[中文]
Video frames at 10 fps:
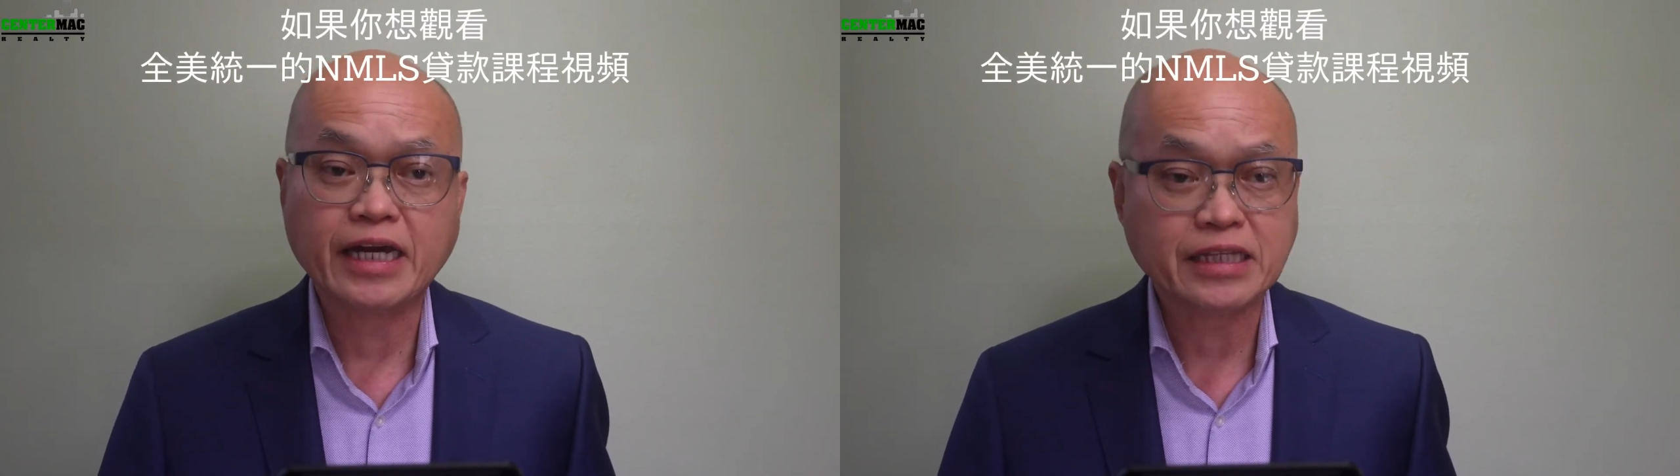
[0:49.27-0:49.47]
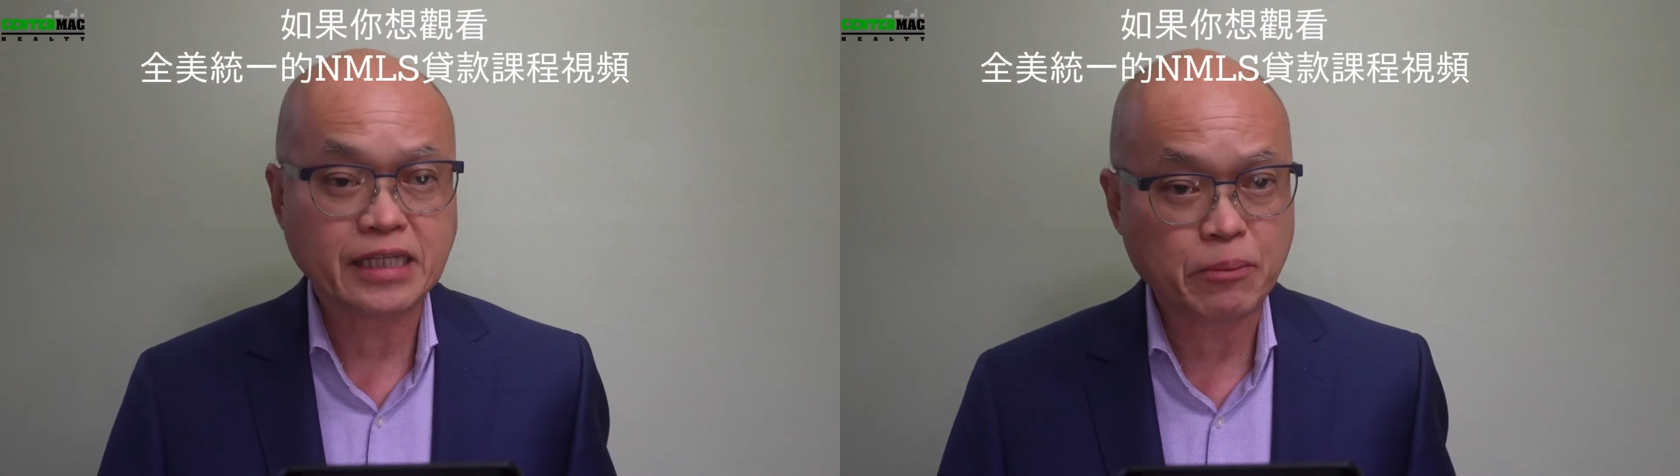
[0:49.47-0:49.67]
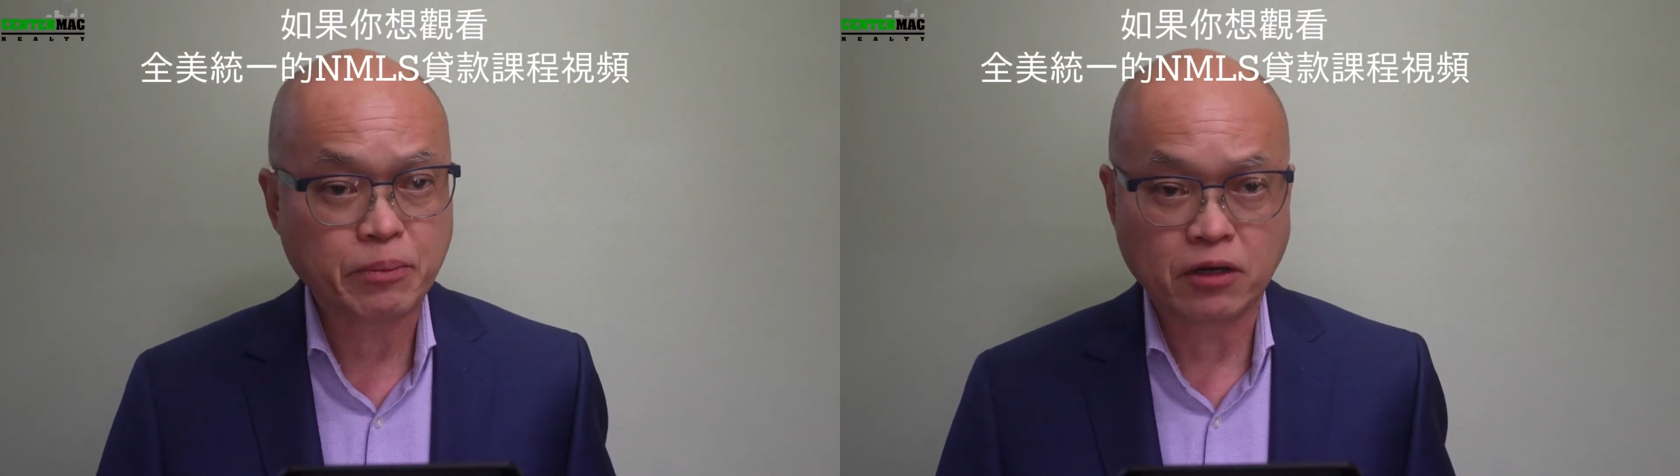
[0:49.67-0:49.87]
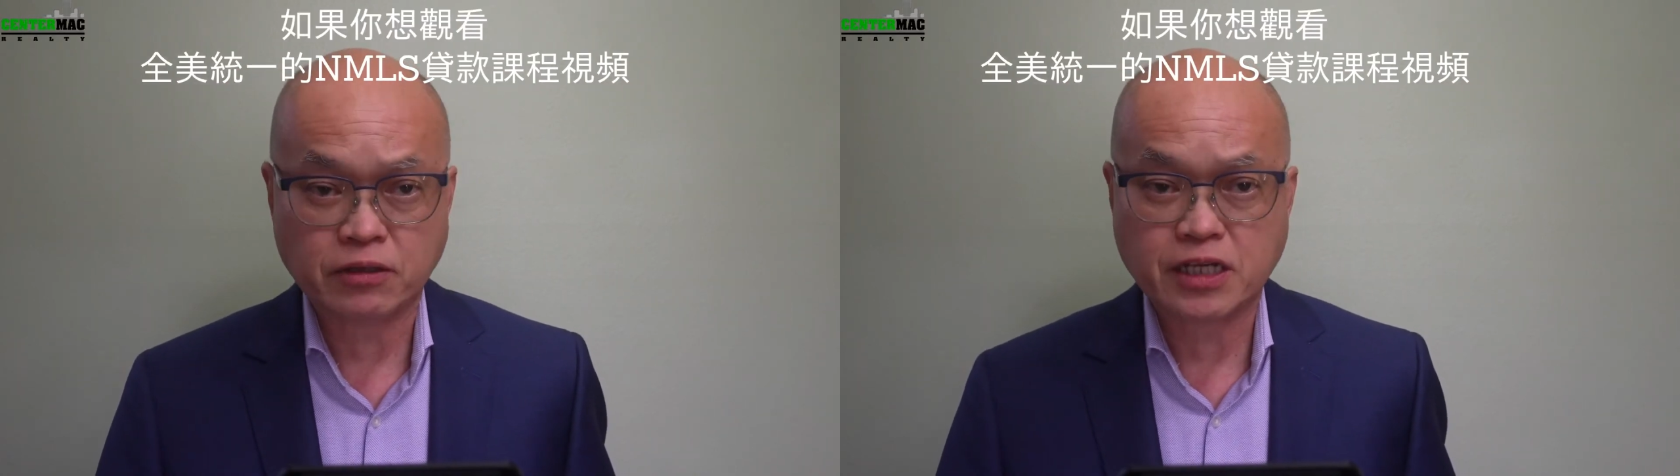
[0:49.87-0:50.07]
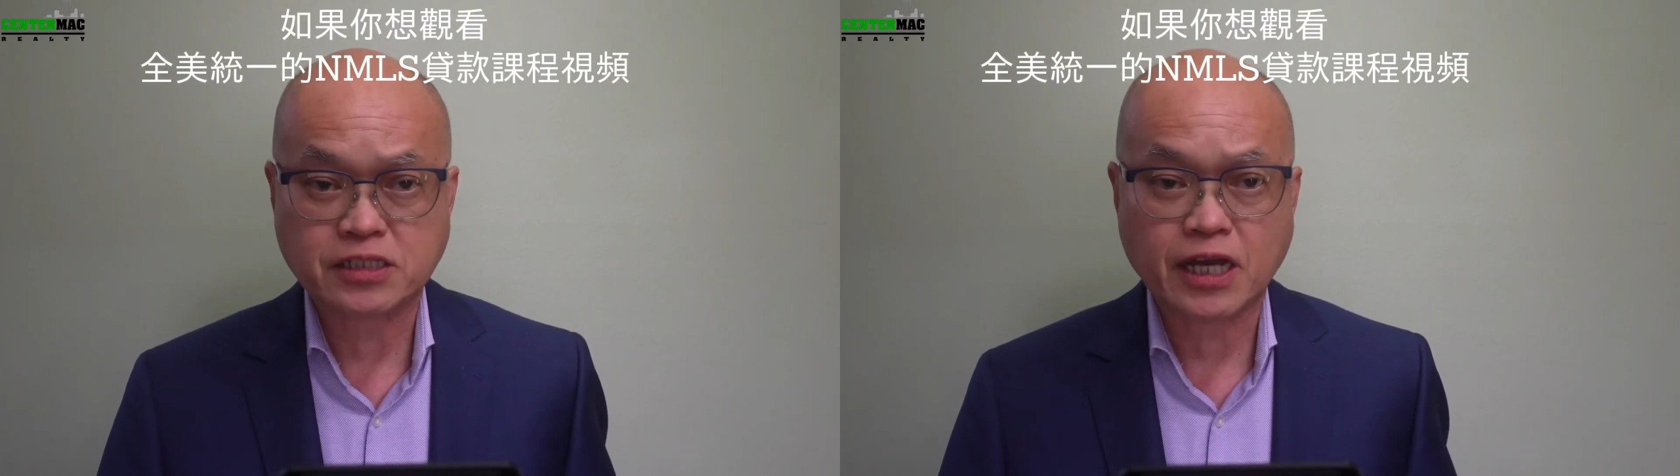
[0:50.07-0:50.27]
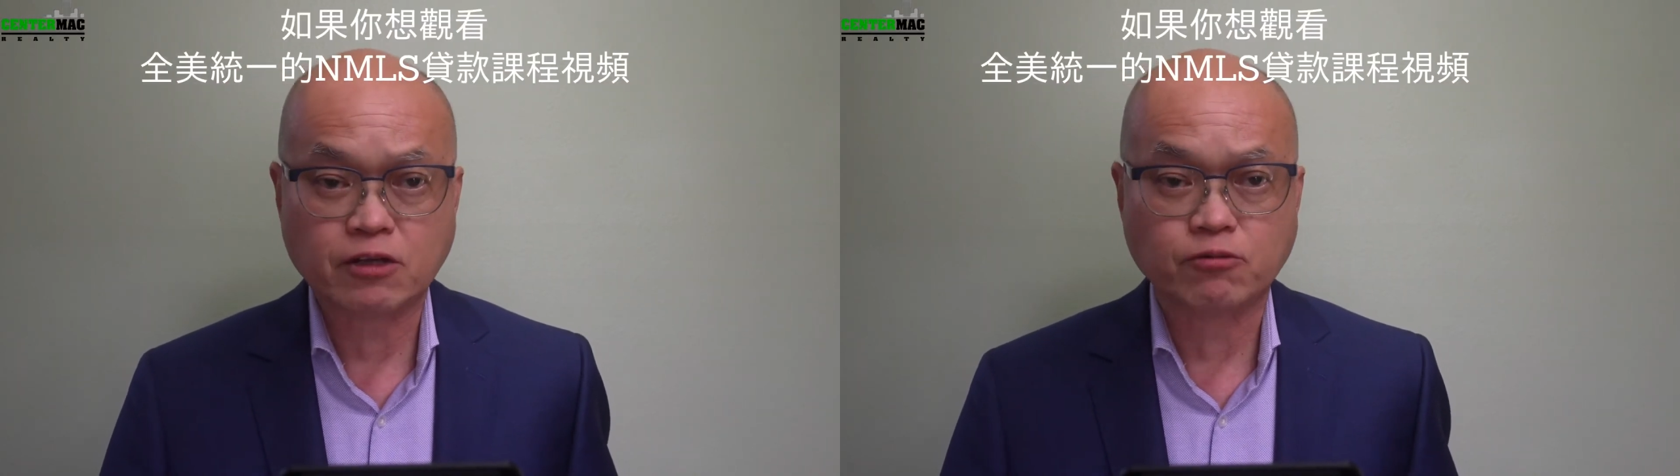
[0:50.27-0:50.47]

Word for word: NMLS 贷